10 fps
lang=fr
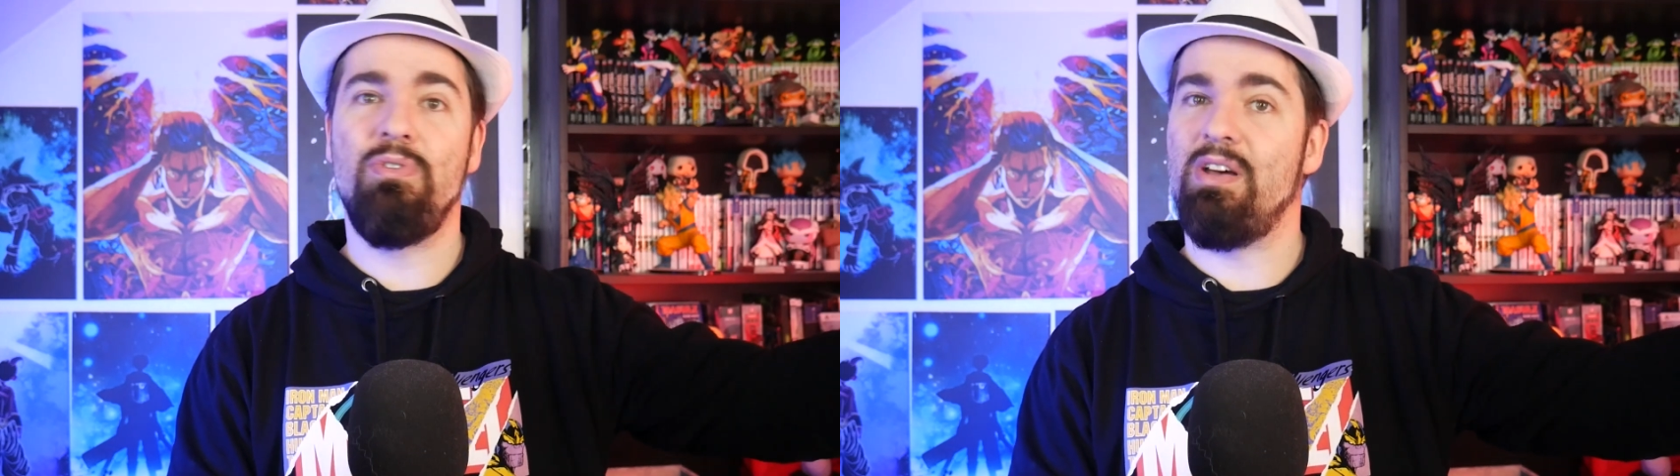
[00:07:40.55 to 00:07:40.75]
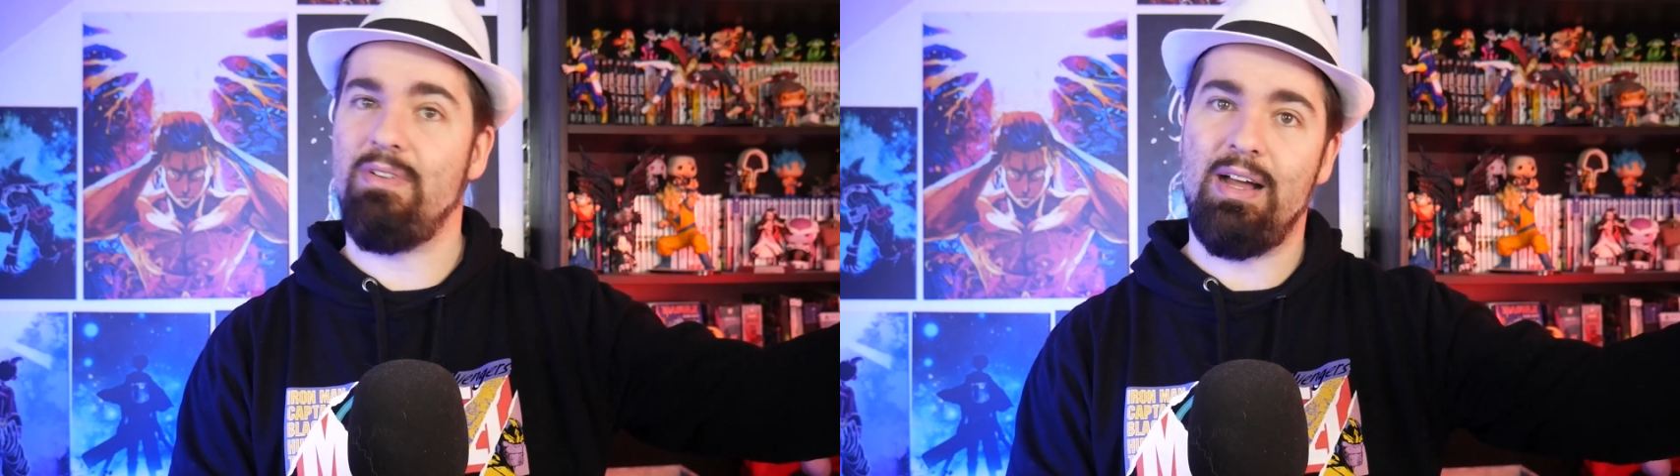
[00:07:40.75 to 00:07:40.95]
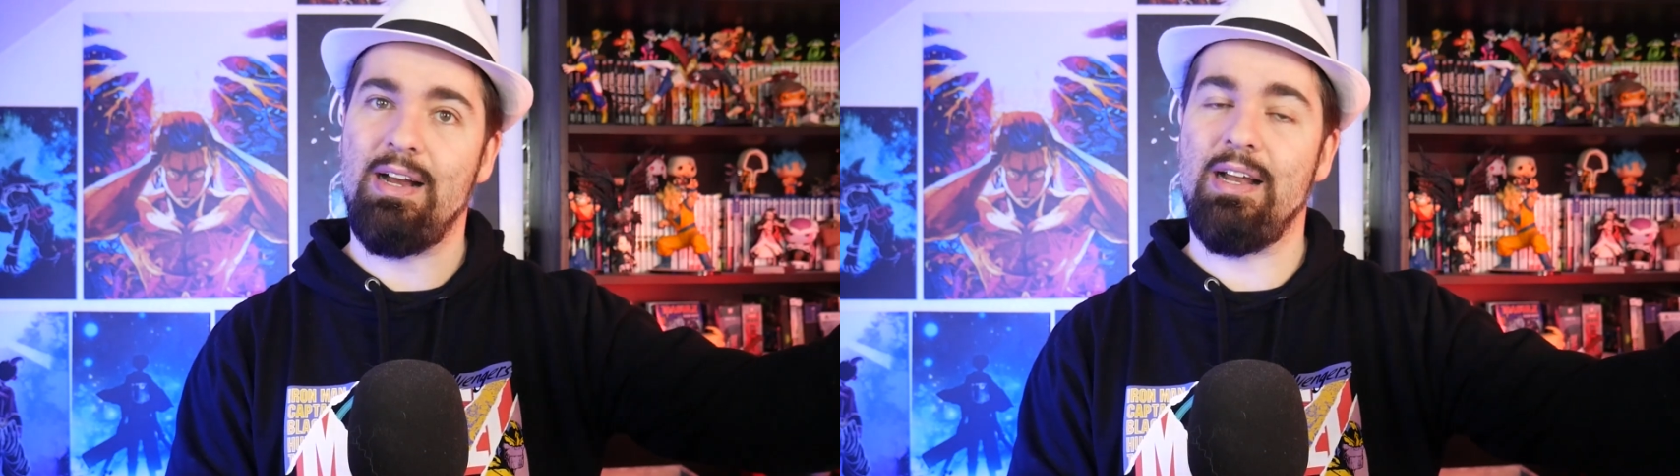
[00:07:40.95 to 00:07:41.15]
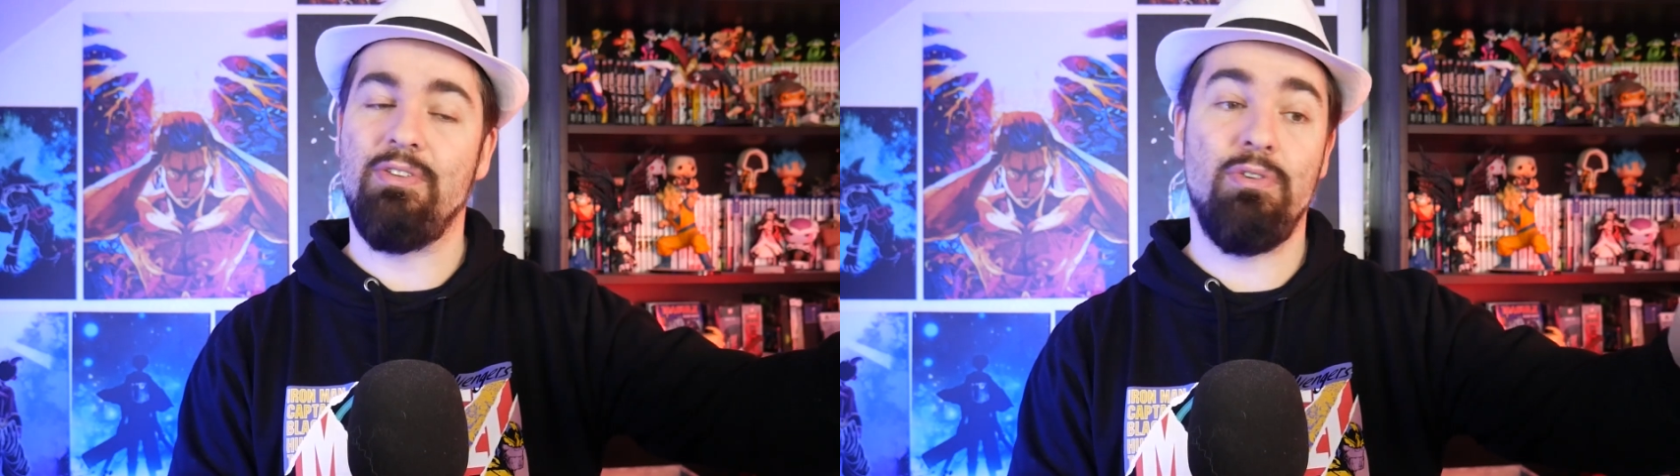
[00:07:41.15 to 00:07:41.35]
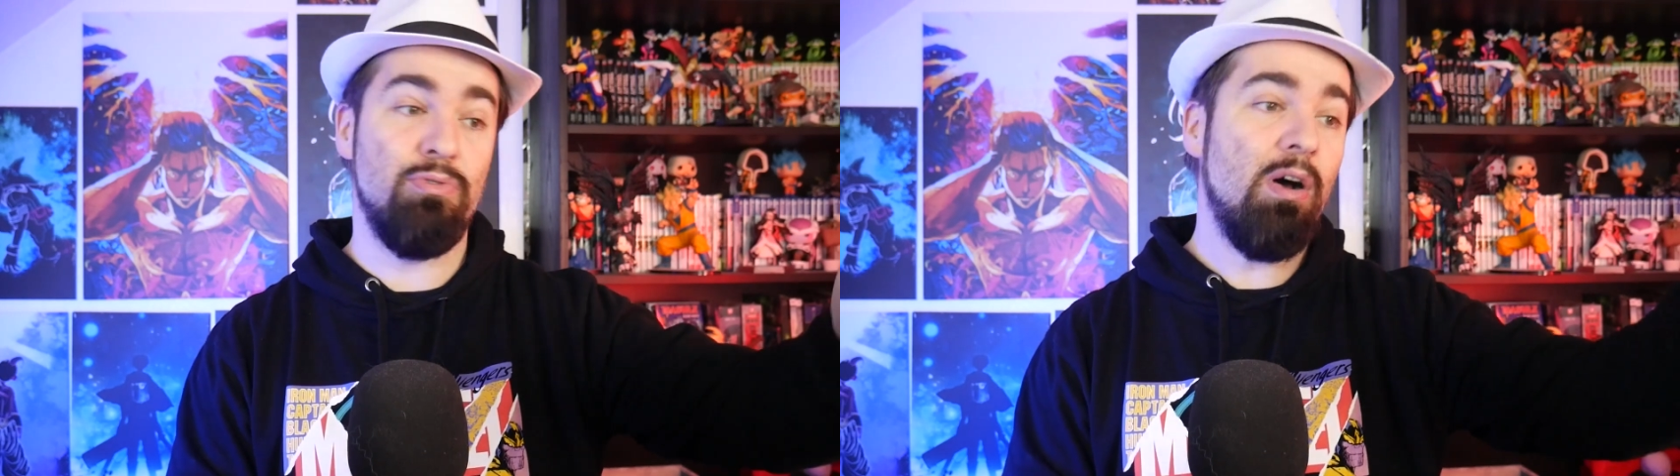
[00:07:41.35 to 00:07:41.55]
d'avoir un clin
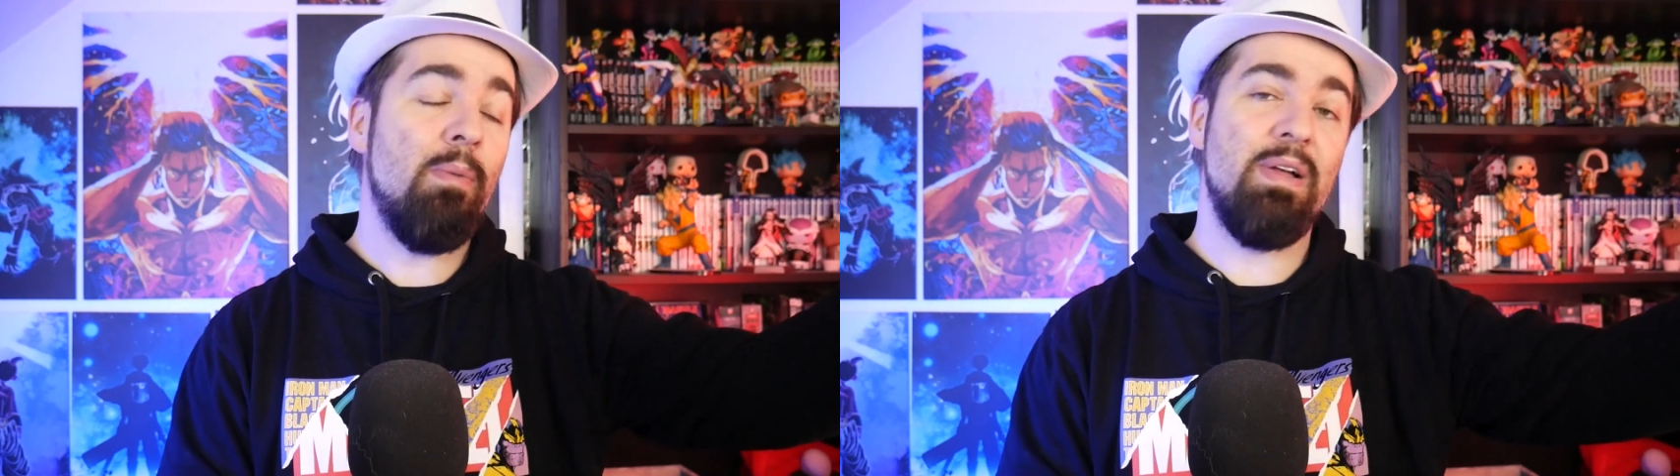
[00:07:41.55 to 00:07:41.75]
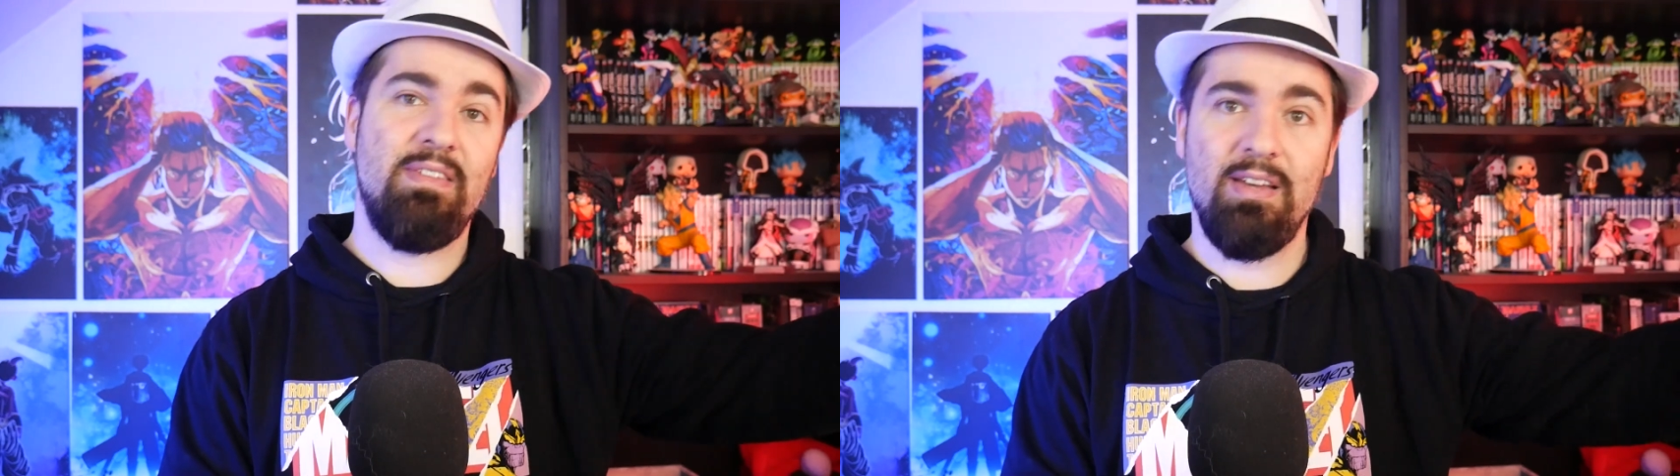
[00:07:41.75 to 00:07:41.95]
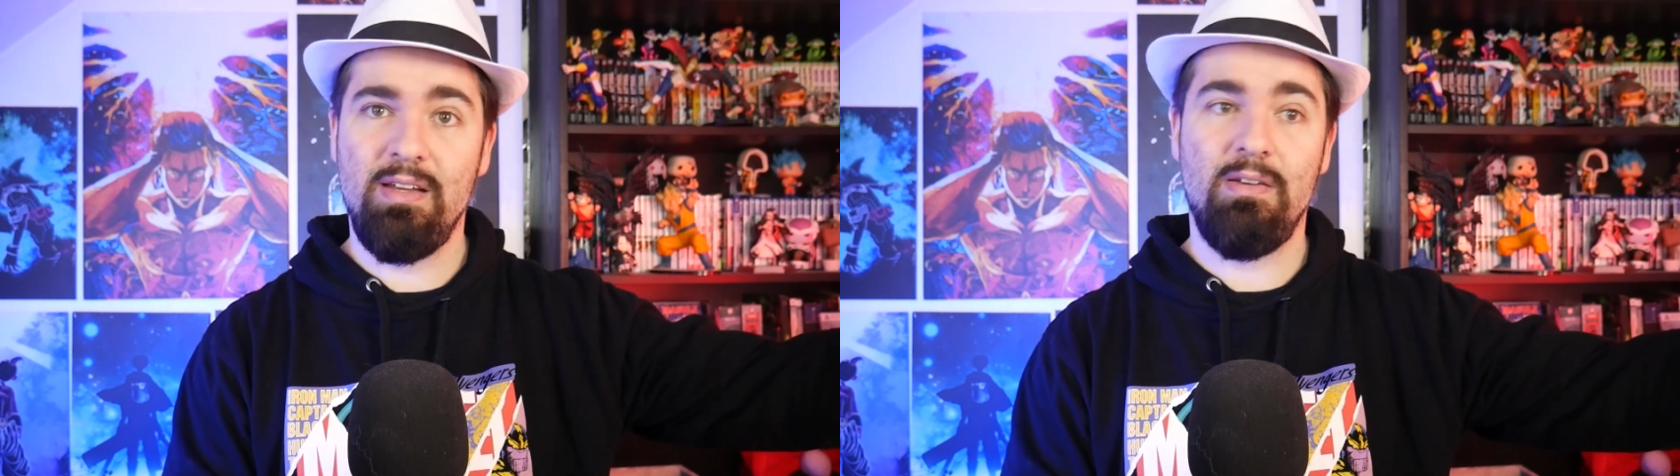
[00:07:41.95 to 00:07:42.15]
d'œil du oh bah tiens,